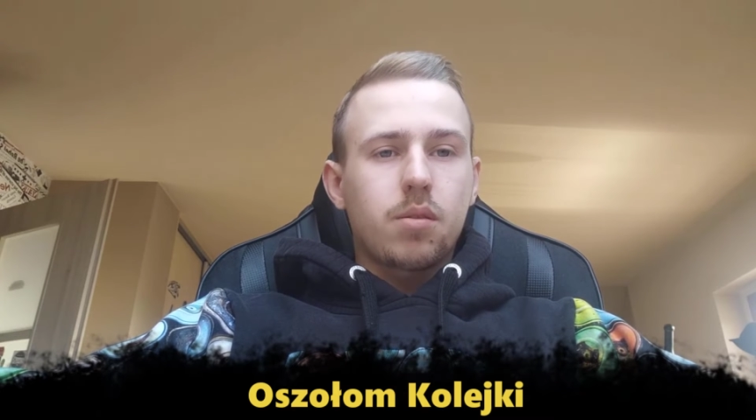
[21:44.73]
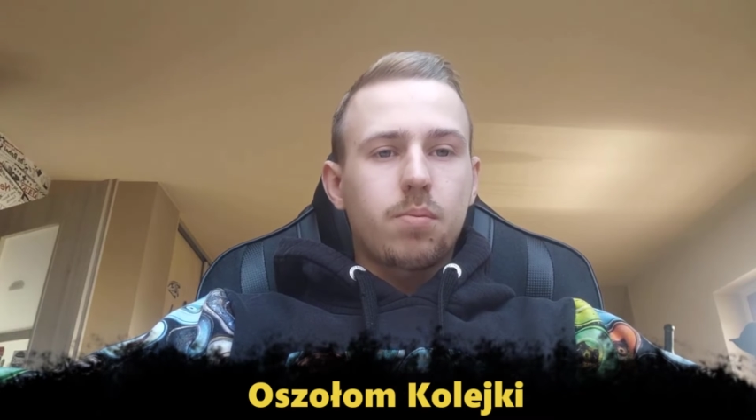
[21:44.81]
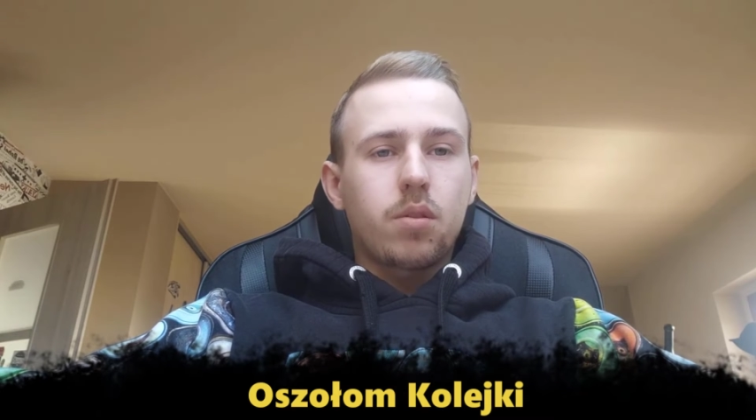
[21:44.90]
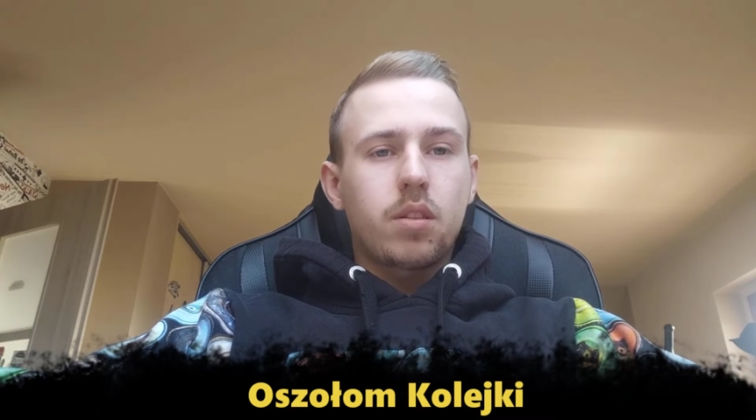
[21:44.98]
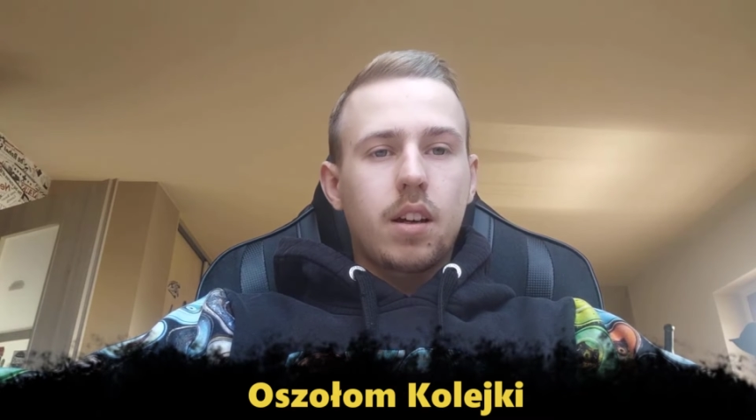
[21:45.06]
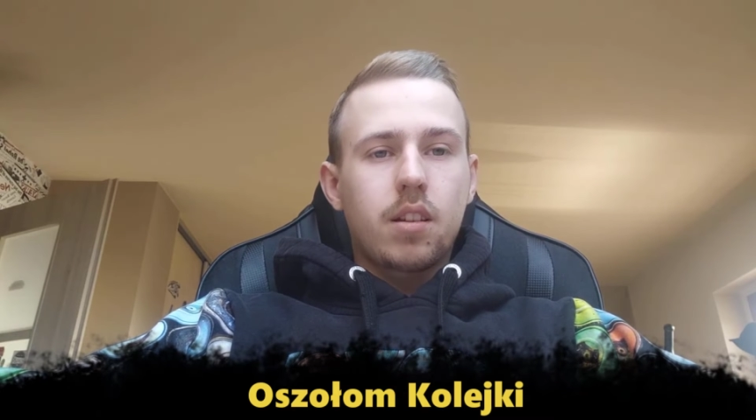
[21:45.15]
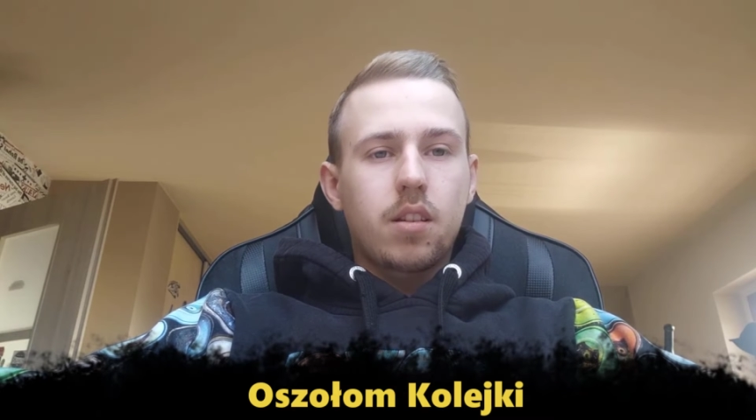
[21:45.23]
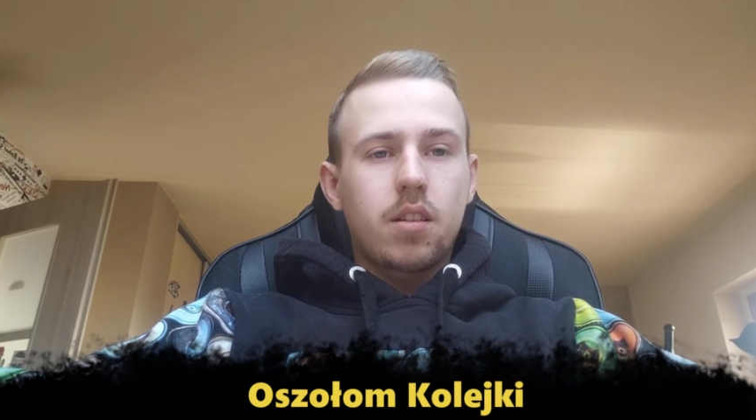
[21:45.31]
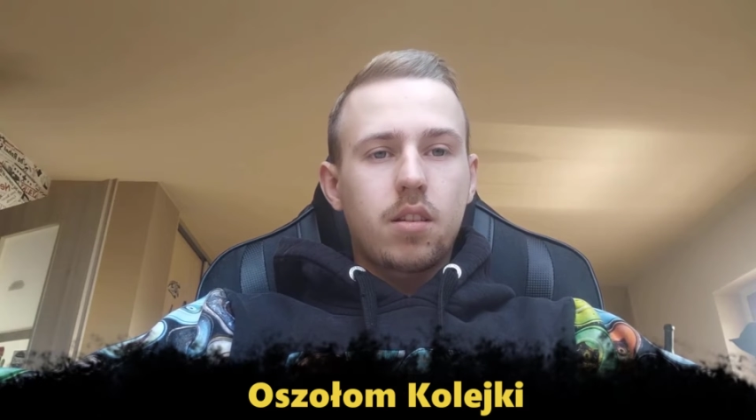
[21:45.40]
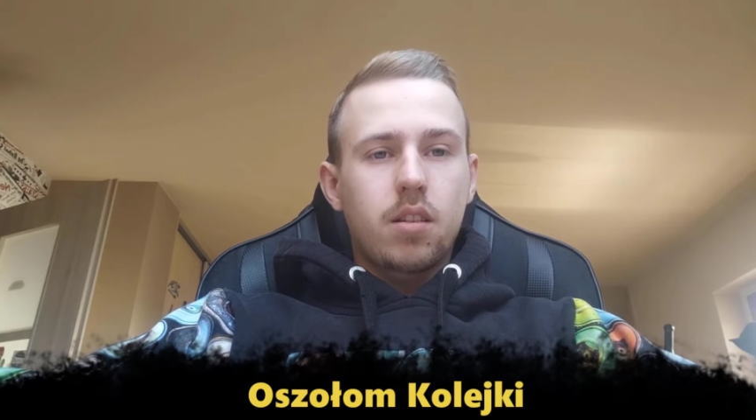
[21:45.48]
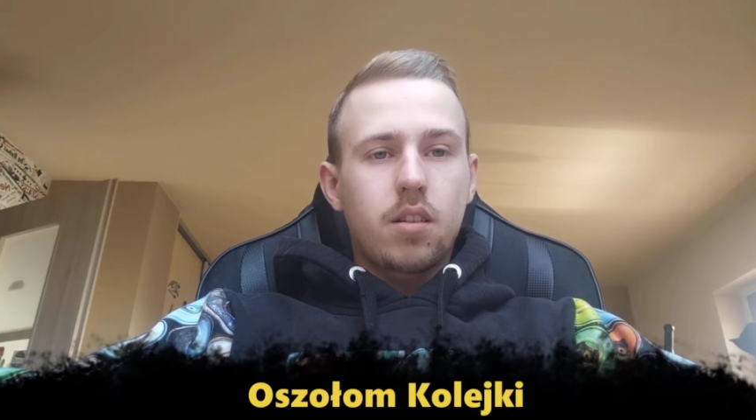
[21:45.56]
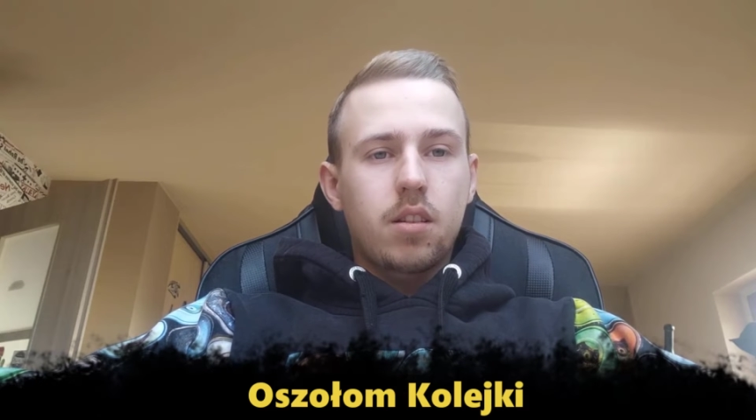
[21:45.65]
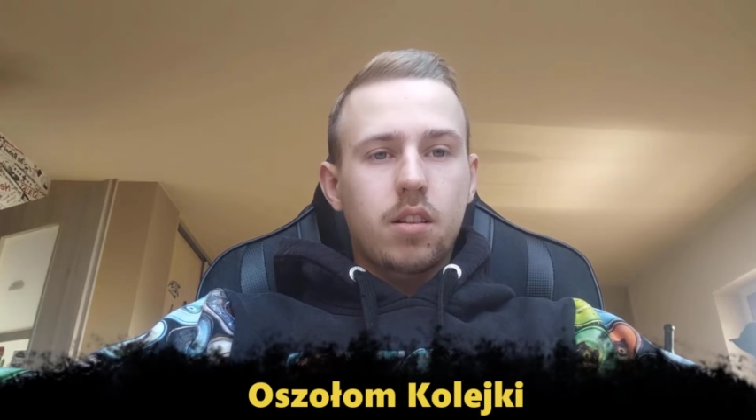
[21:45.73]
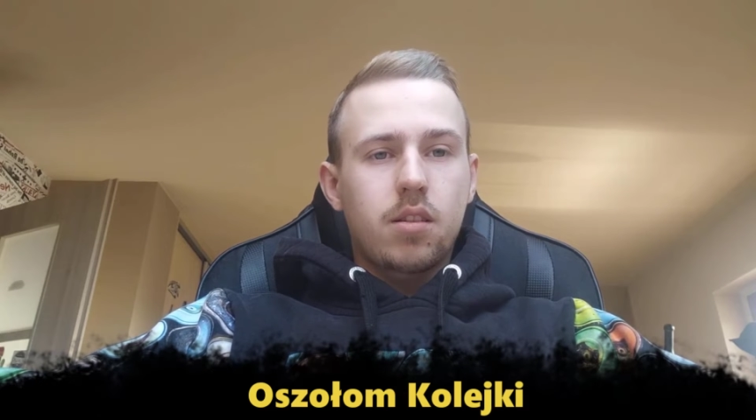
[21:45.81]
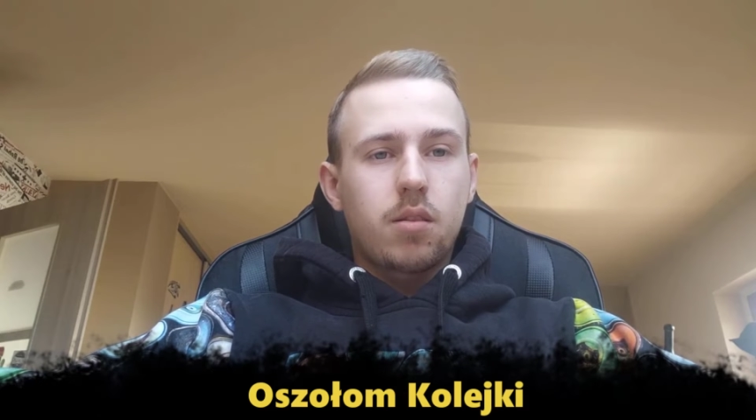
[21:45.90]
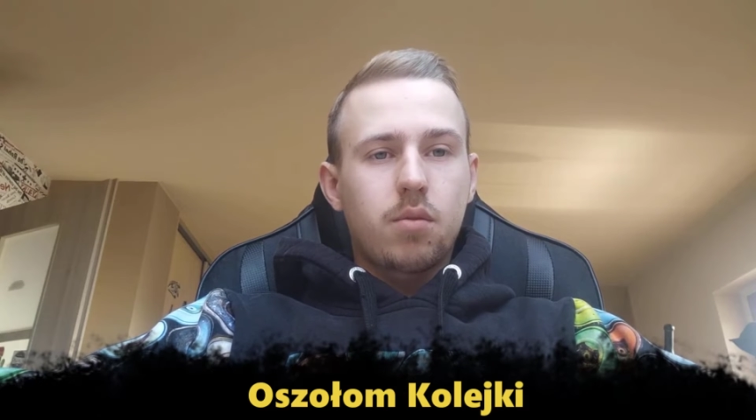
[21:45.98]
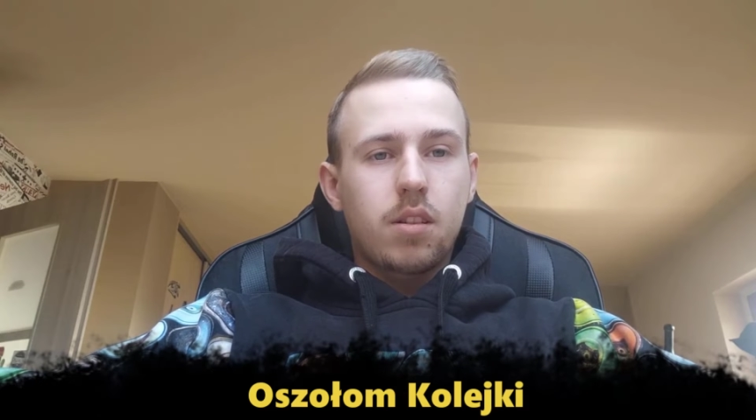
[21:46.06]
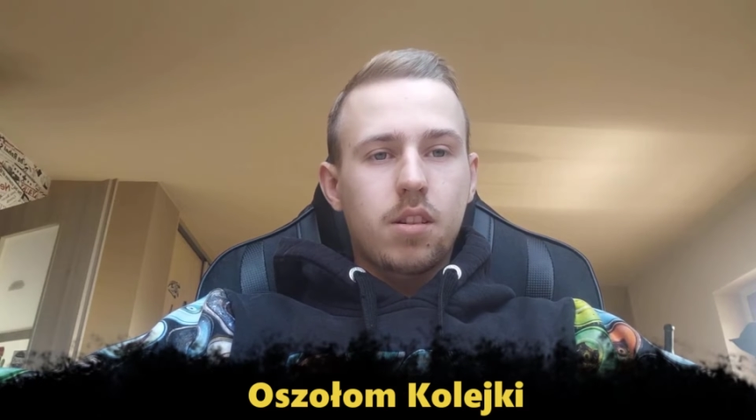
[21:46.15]
spotkanie i ta
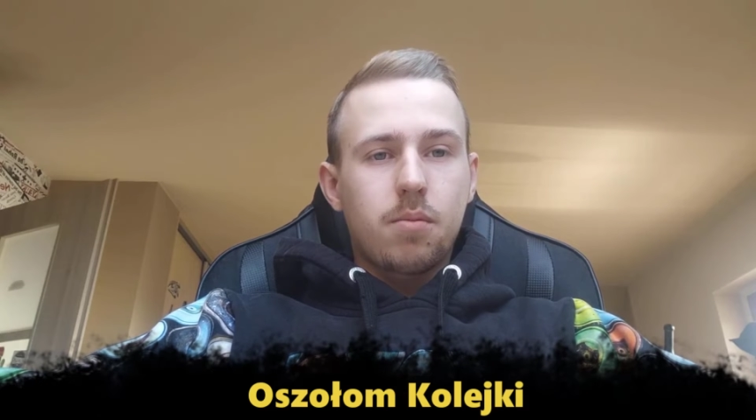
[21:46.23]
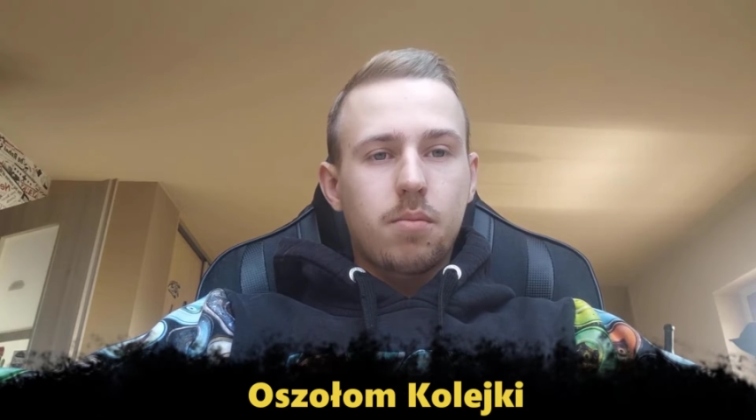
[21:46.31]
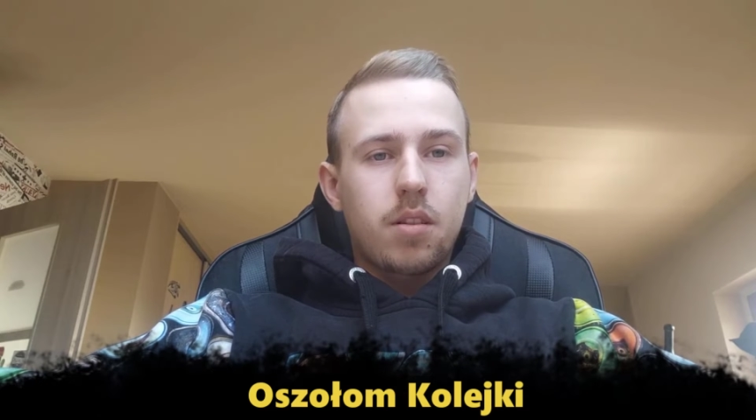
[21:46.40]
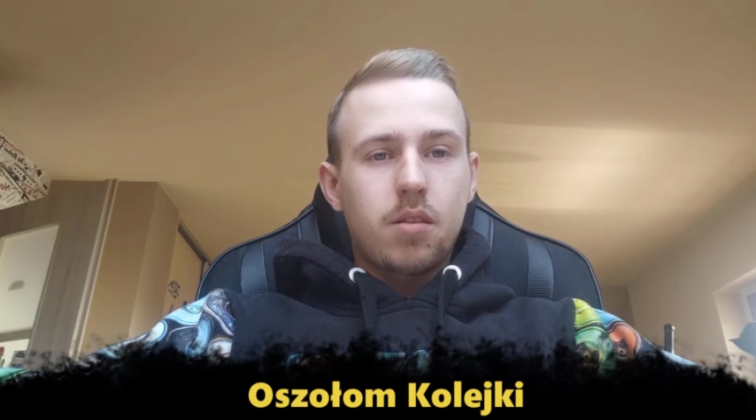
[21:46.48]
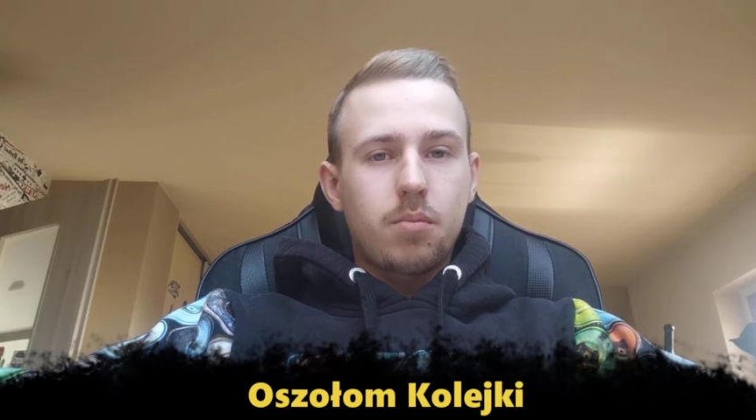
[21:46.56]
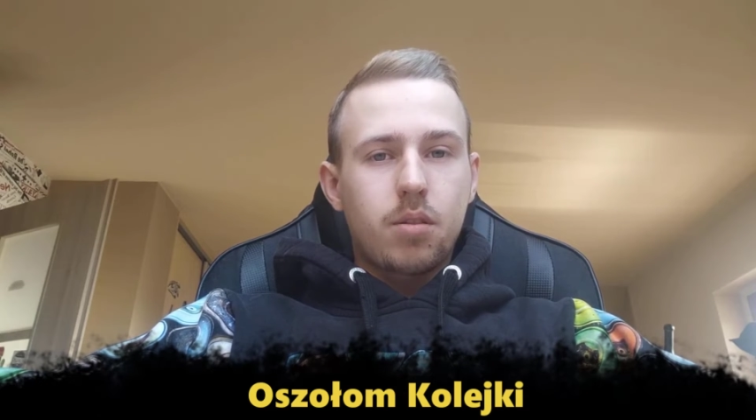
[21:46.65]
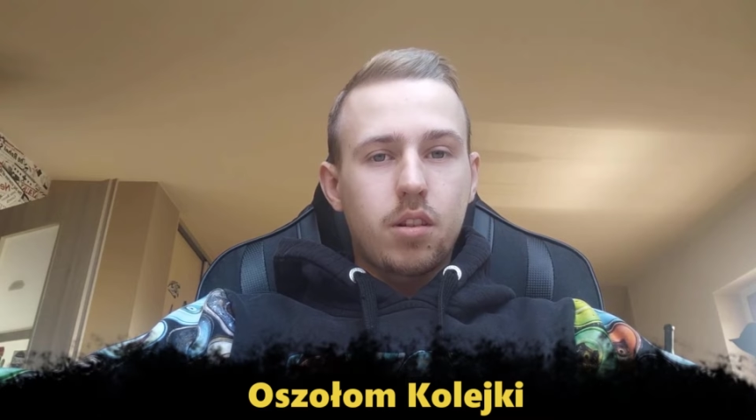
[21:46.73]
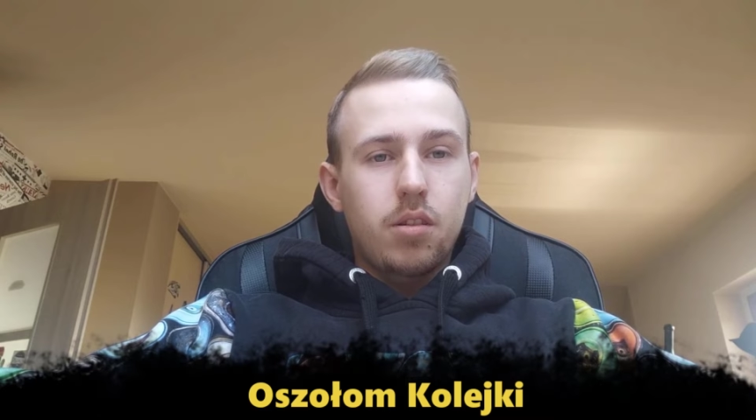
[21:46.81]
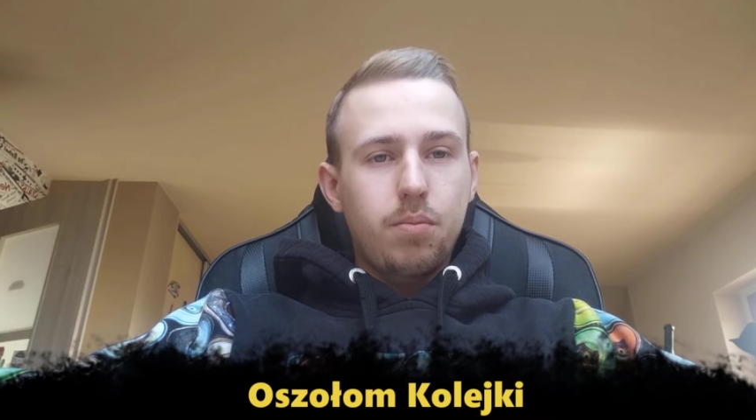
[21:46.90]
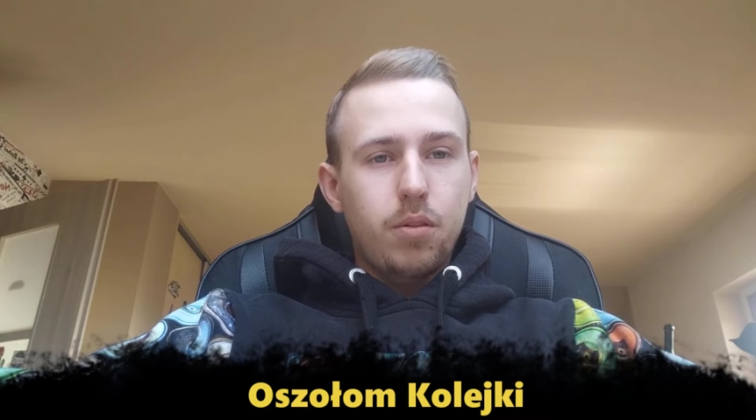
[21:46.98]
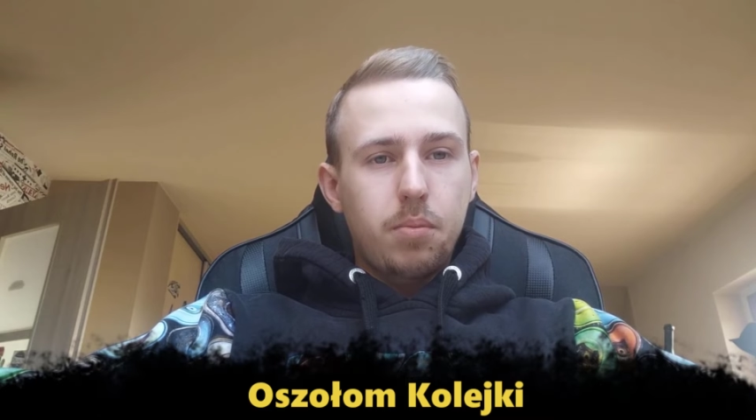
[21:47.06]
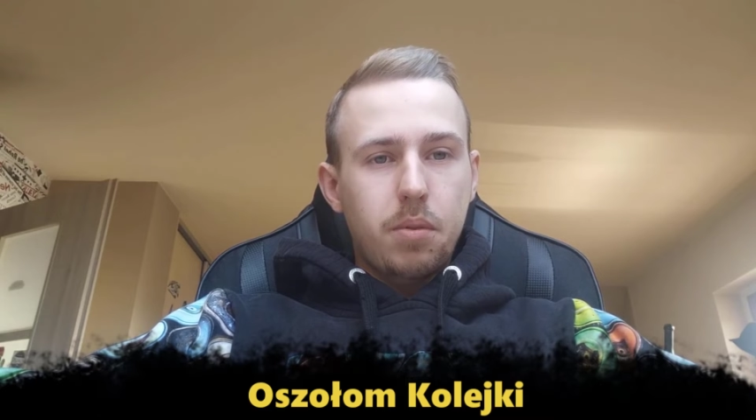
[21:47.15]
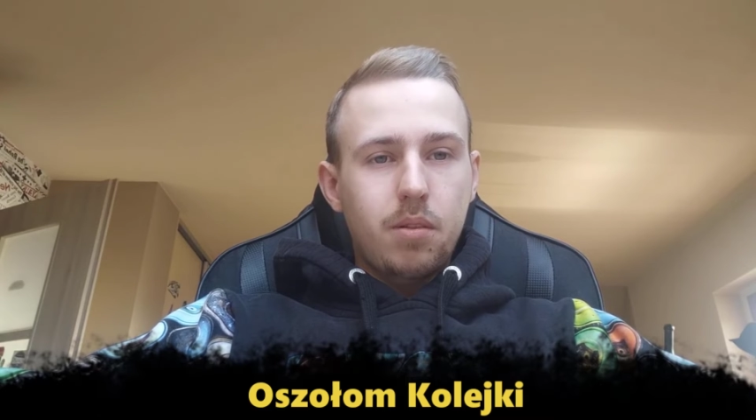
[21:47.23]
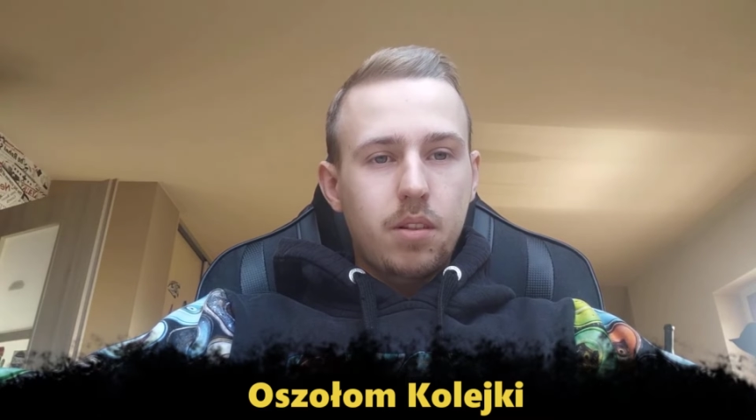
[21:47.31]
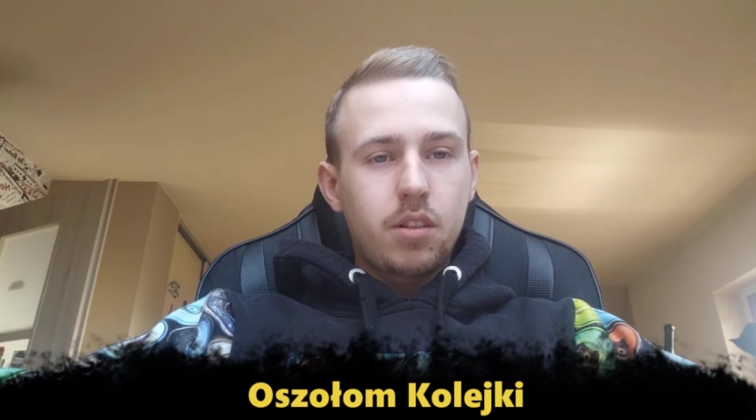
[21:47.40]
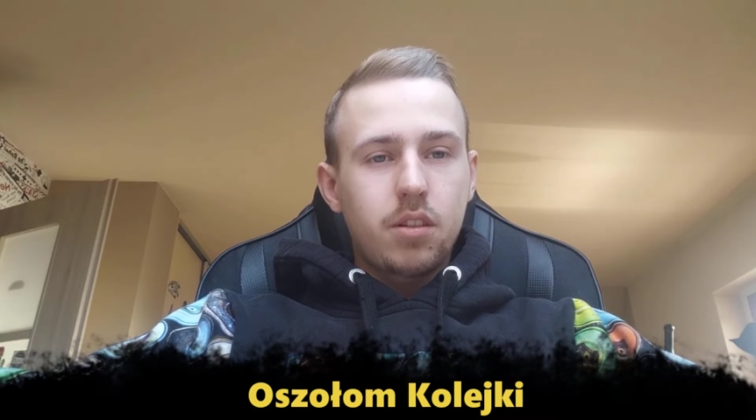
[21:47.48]
sytuacja bardzo mi się nie podobała,